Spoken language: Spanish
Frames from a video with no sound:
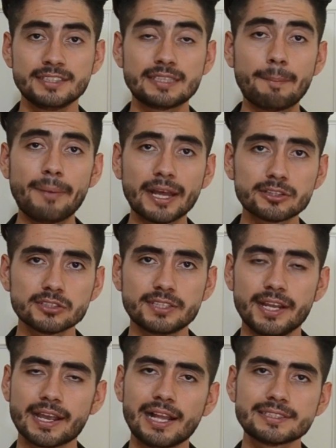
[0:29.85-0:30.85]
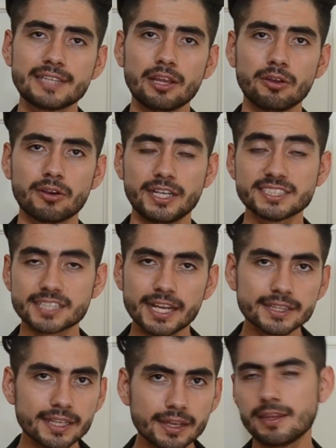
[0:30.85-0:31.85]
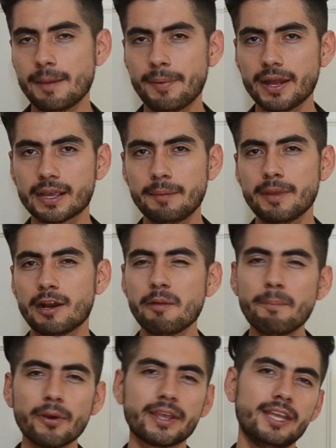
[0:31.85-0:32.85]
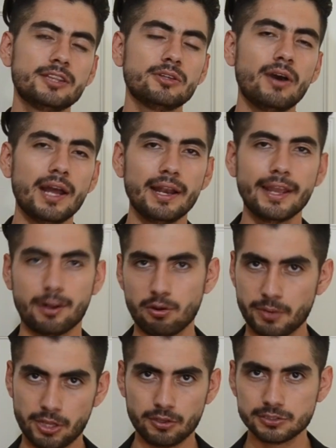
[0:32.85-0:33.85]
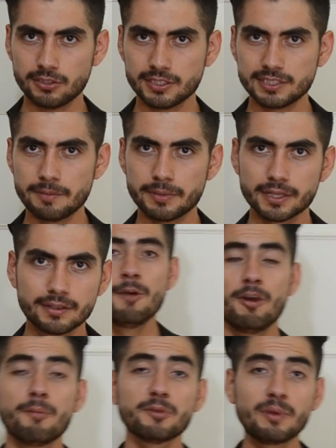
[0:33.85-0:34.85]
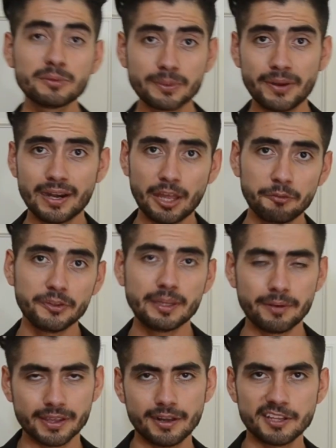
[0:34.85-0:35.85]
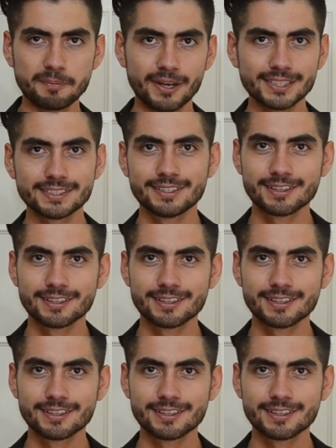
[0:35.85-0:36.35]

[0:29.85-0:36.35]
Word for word: En zapatos sería calzado gris rata, ya para cambiarle un poquito al negro brilloso de siempre. Bueno, pues vamos a ver el outfit a ver qué les parece.